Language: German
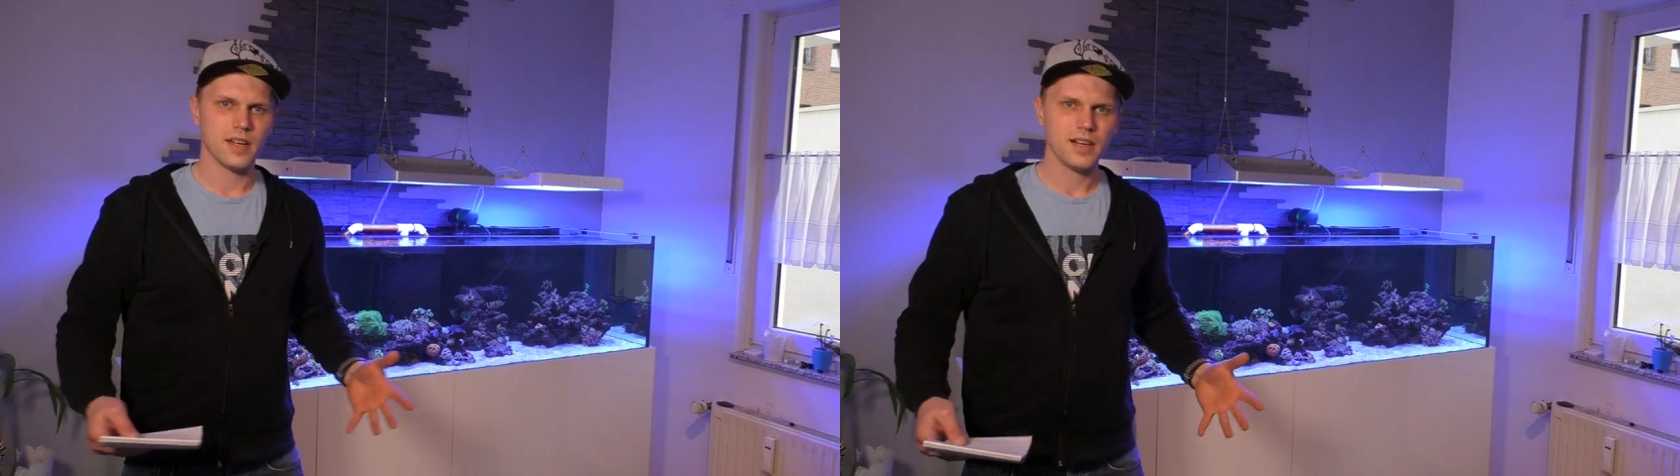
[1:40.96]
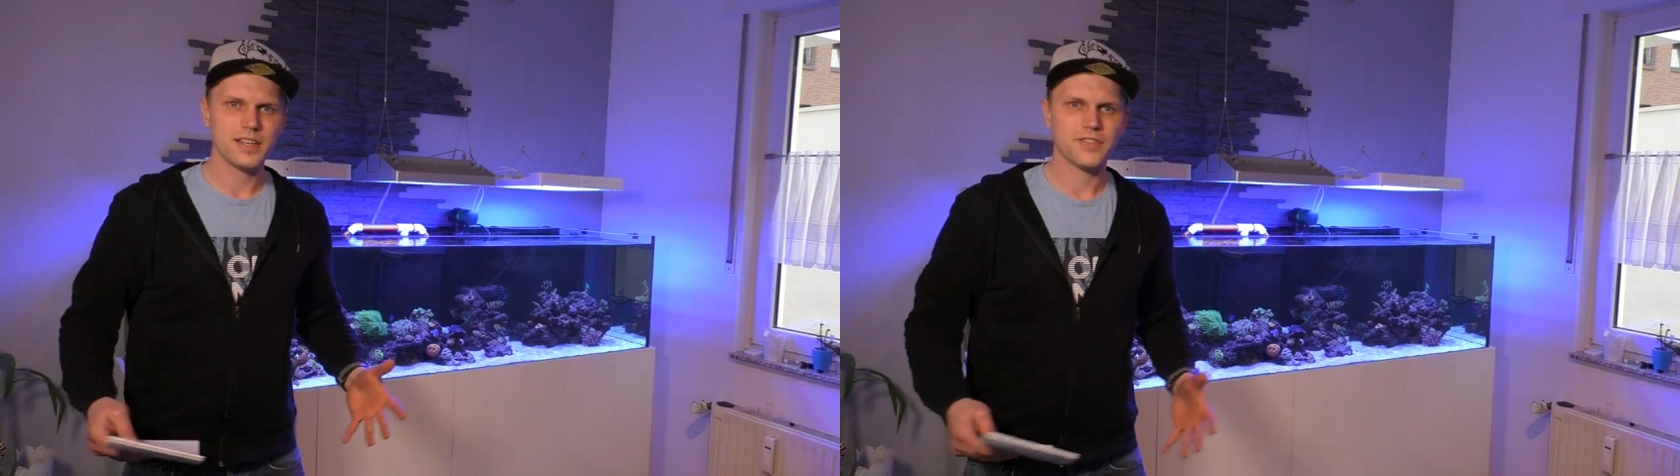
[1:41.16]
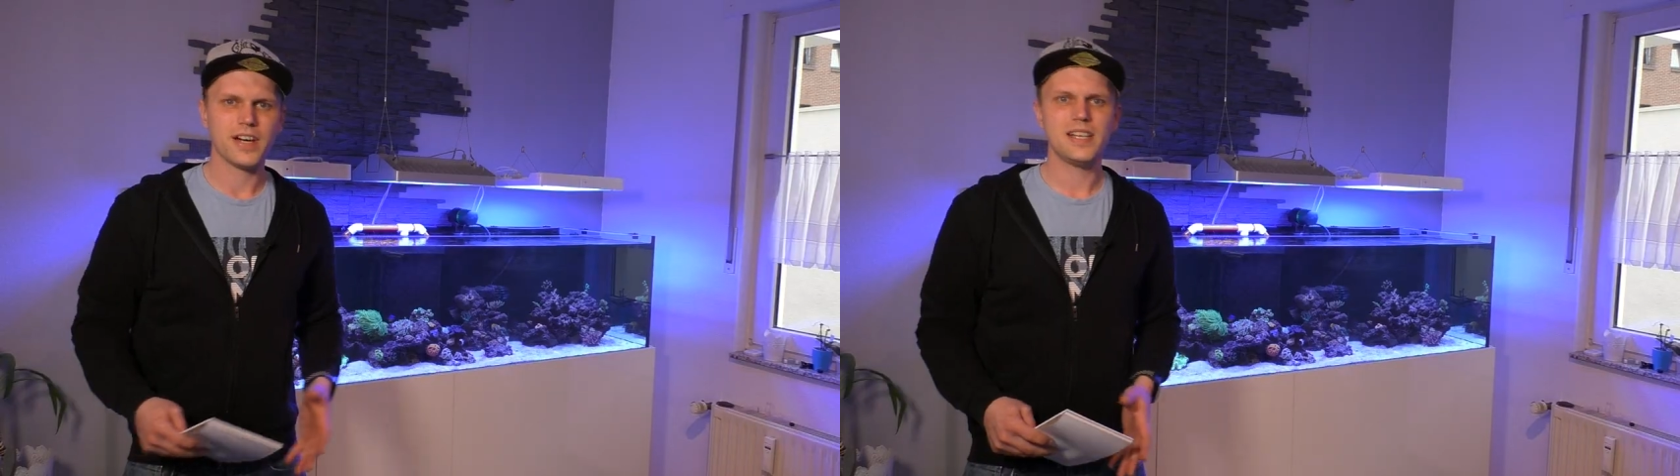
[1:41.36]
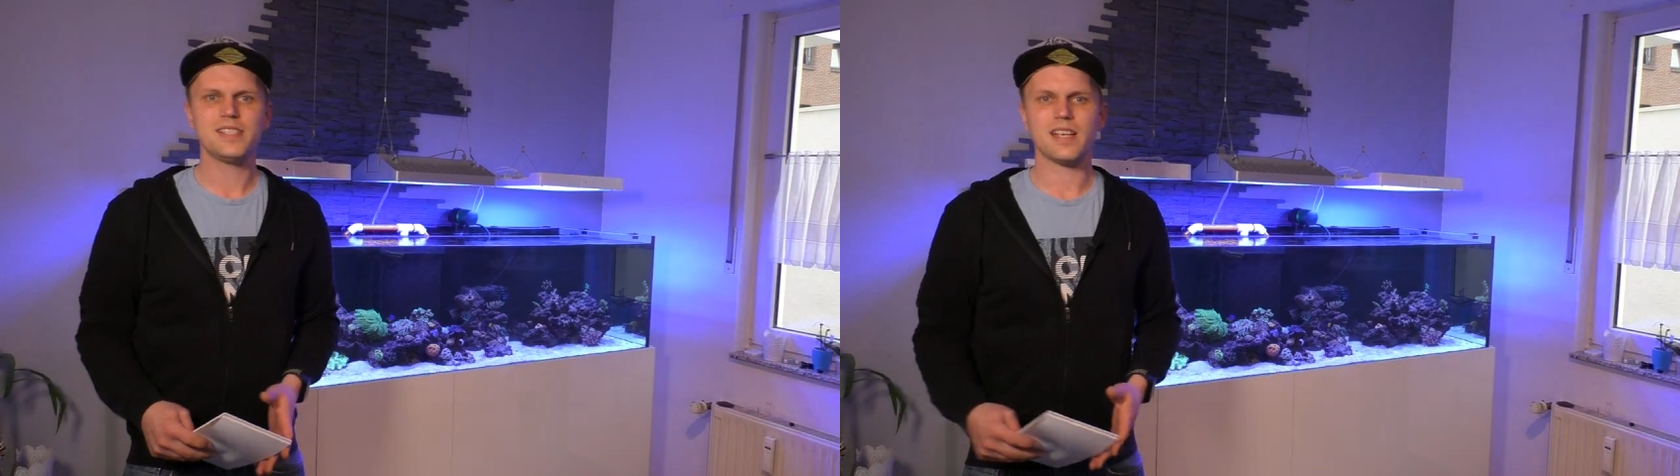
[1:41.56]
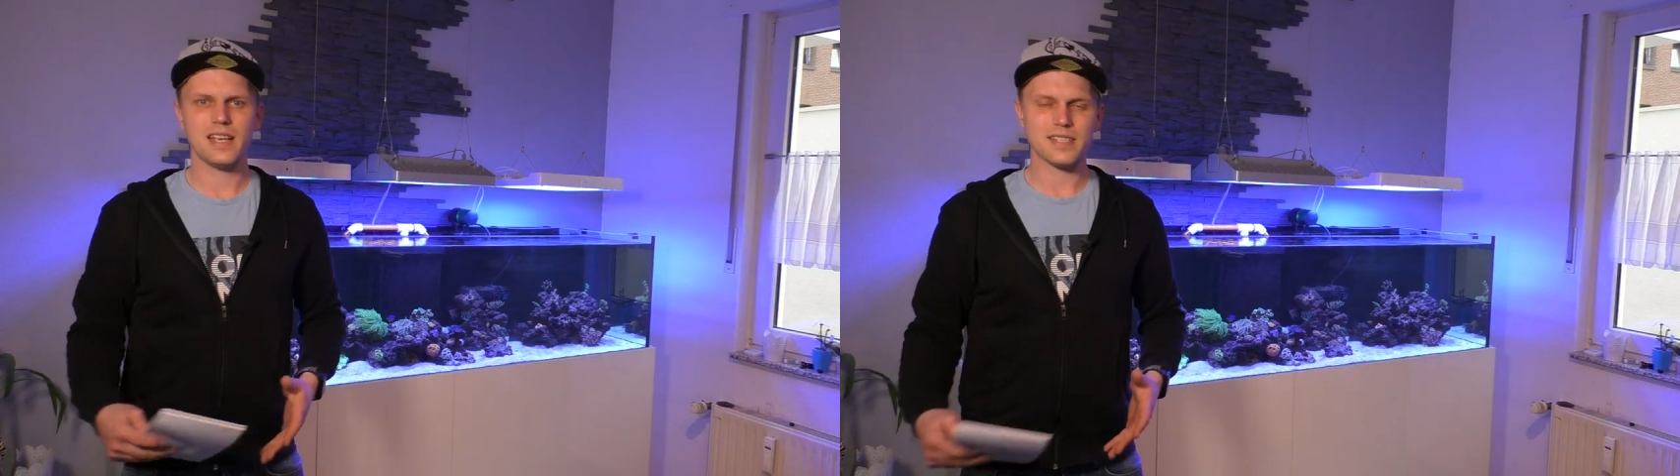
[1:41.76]
Ja, ich
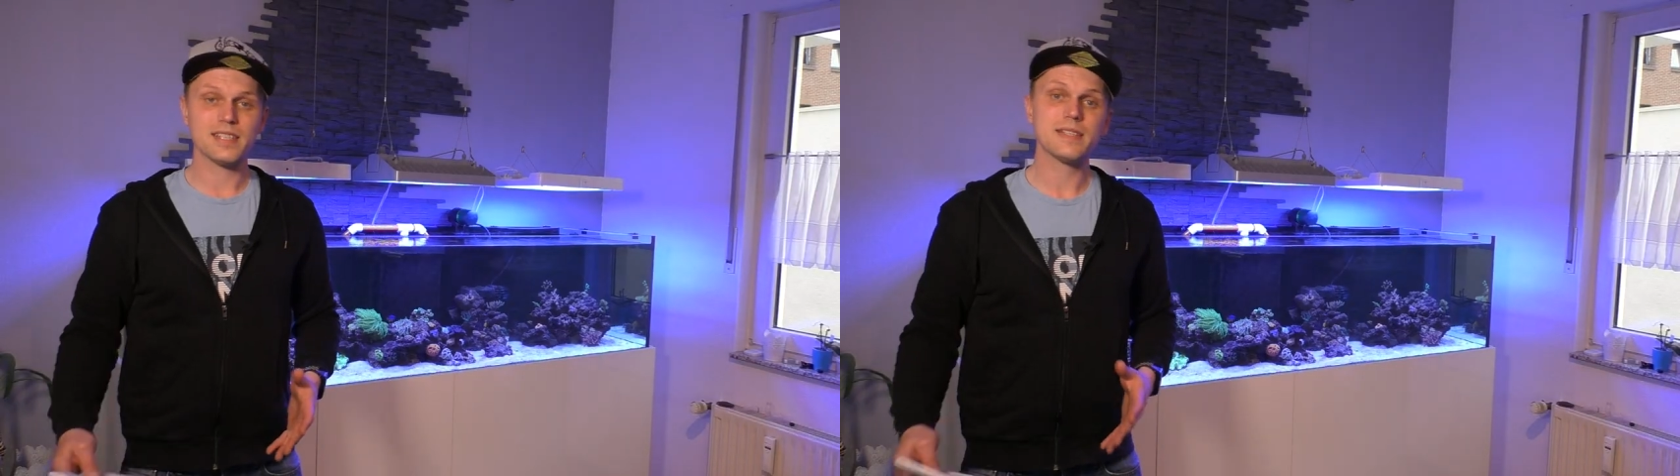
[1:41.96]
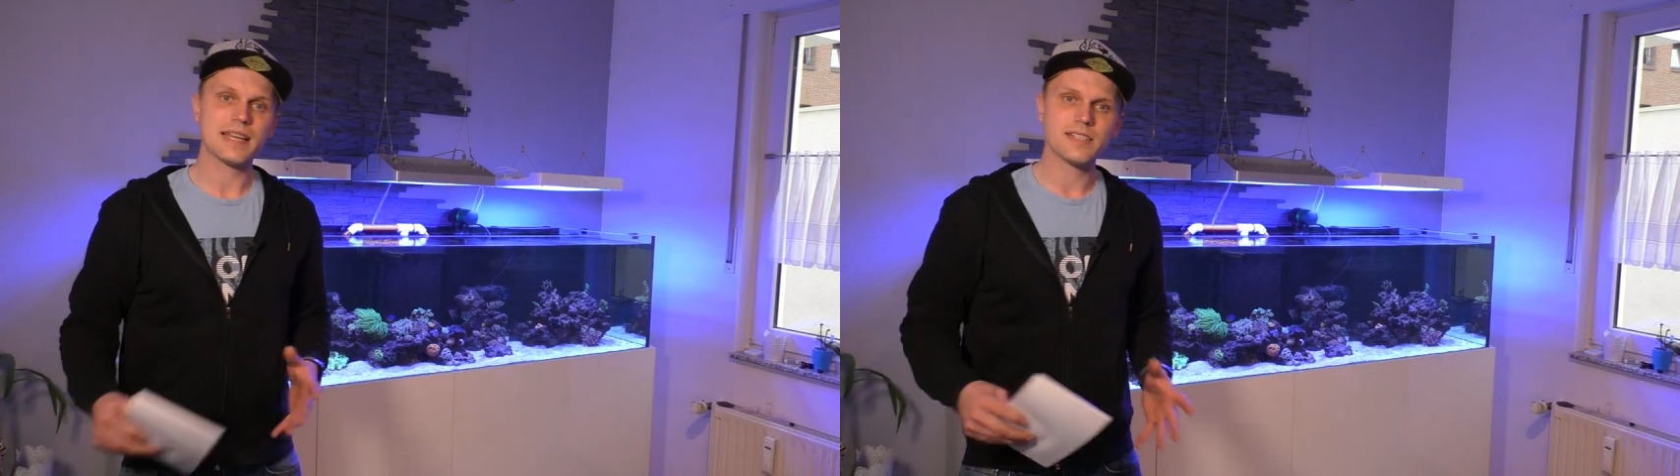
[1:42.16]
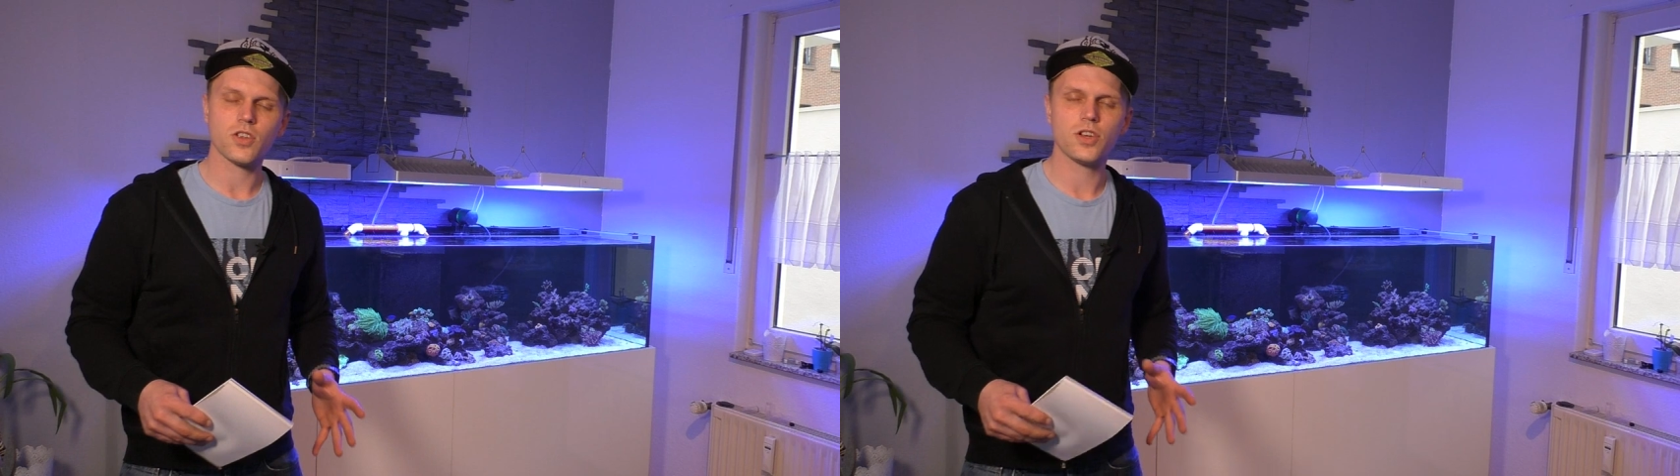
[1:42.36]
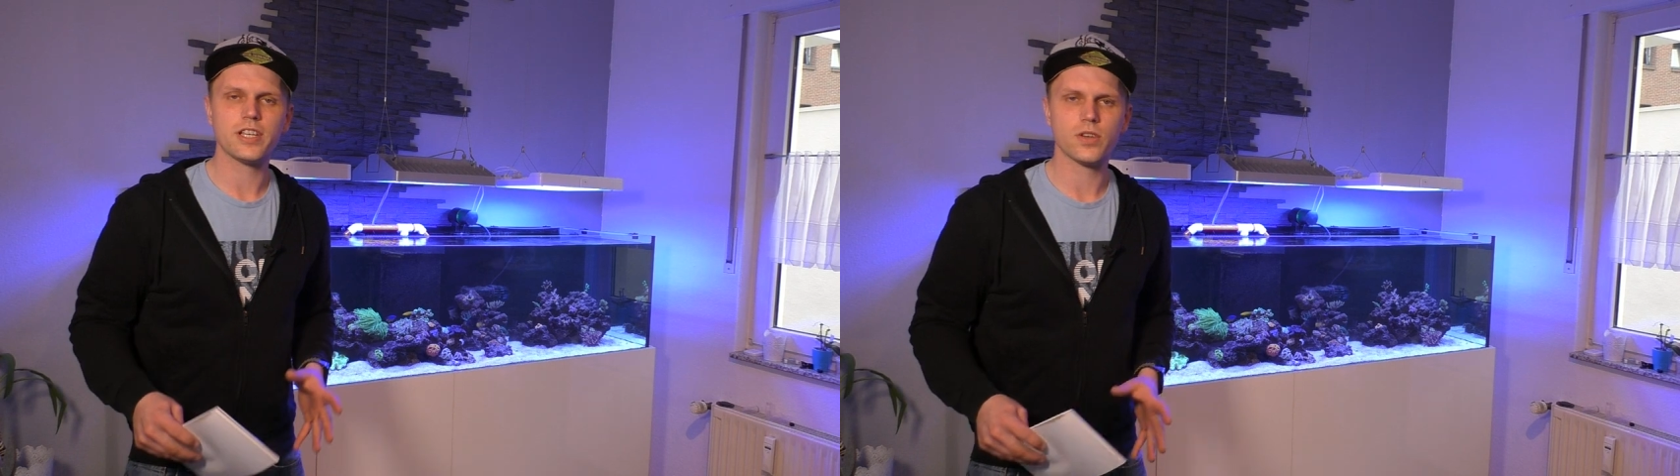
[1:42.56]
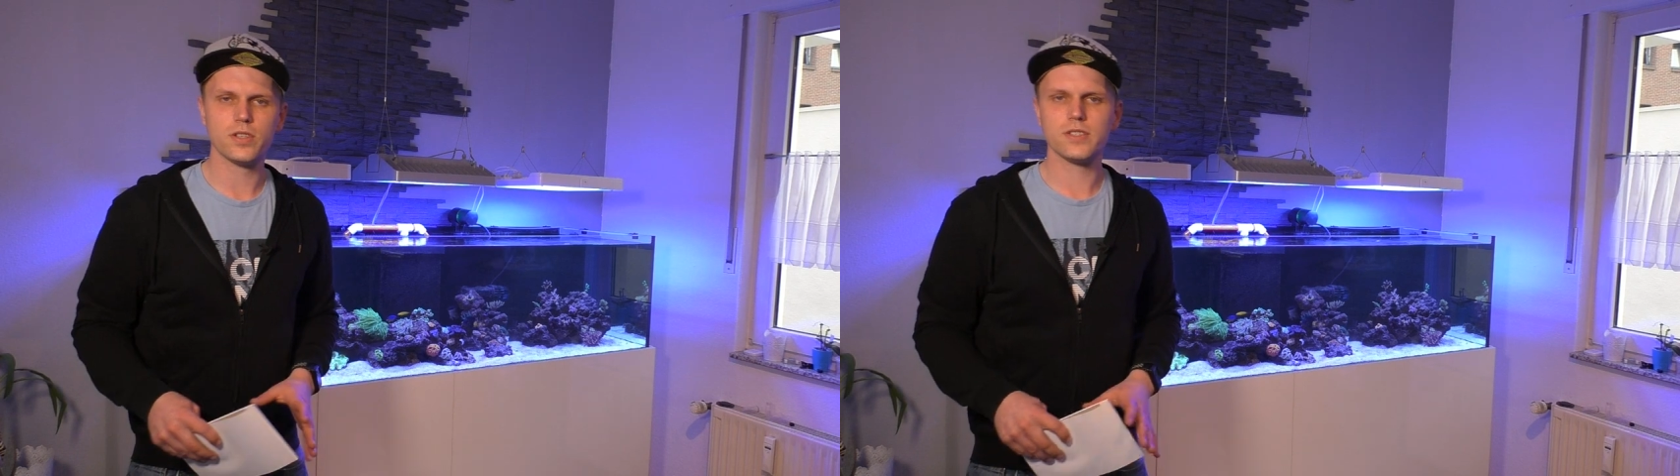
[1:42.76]
weiß, es ist jetzt noch
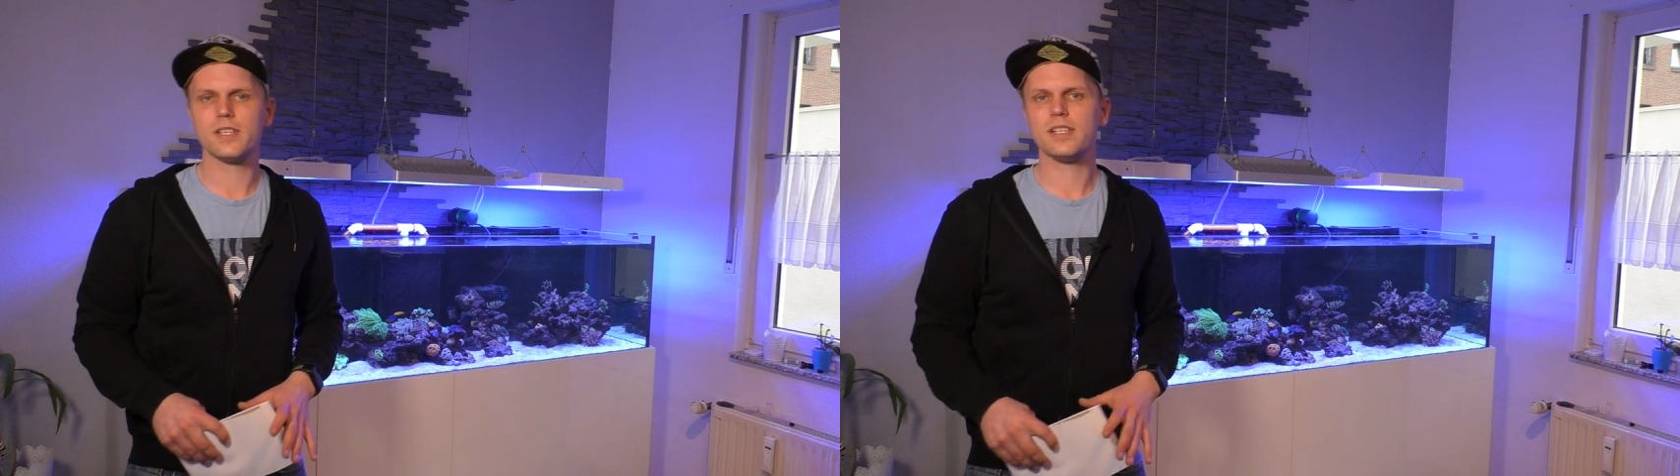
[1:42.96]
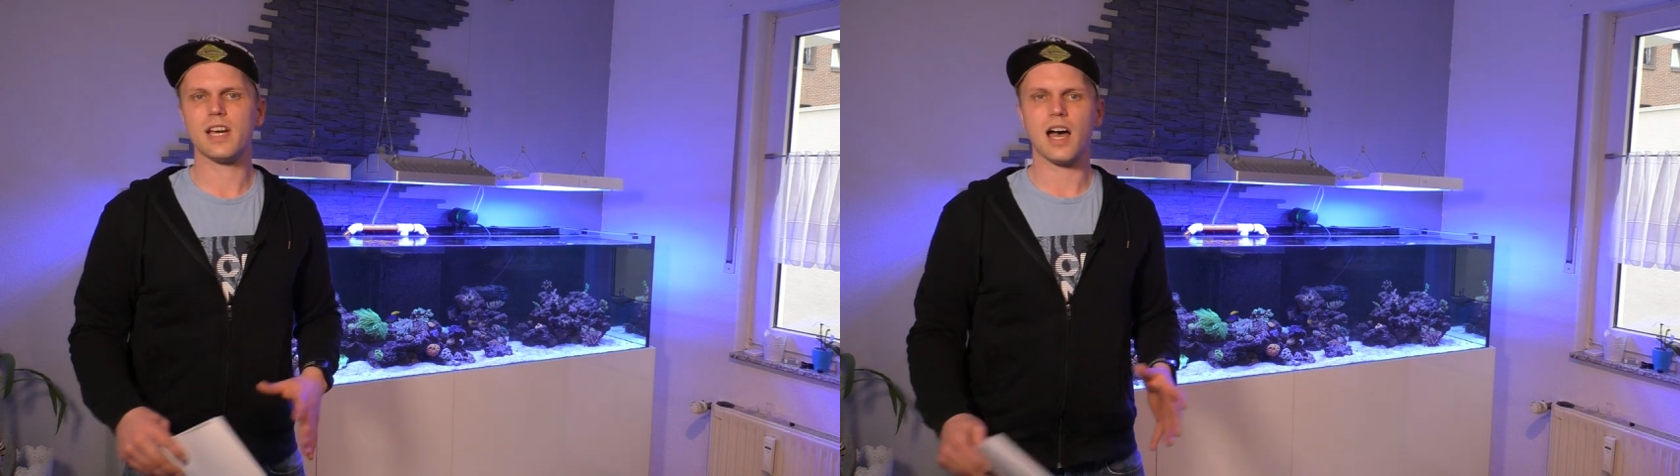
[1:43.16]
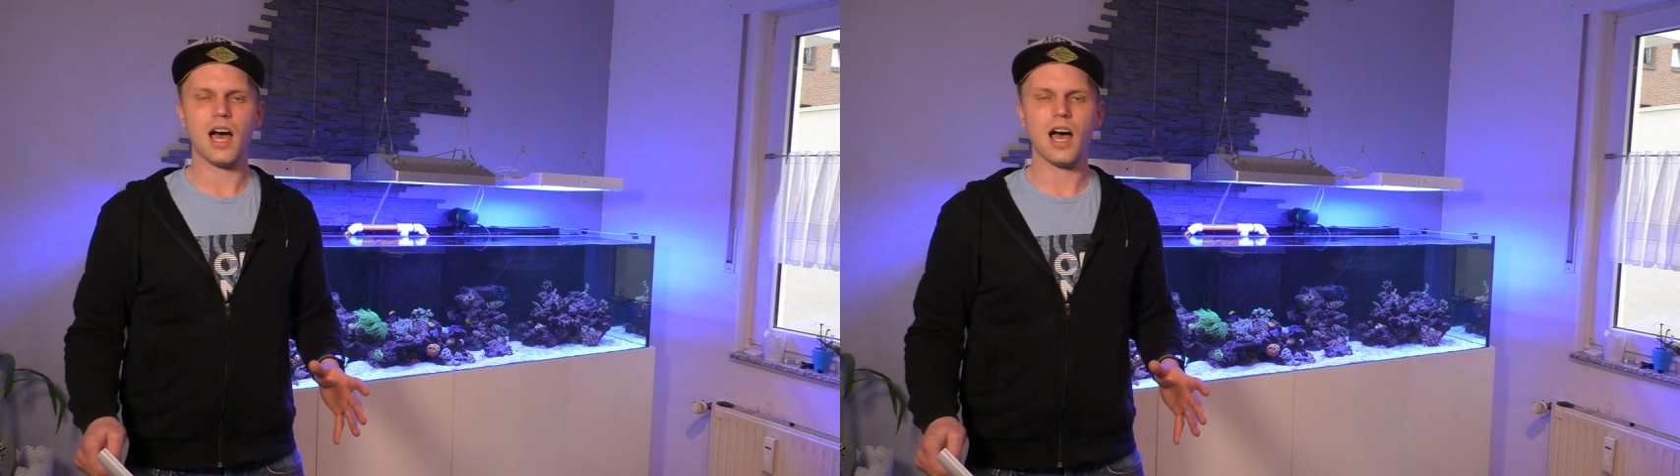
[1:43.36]
nicht günstig,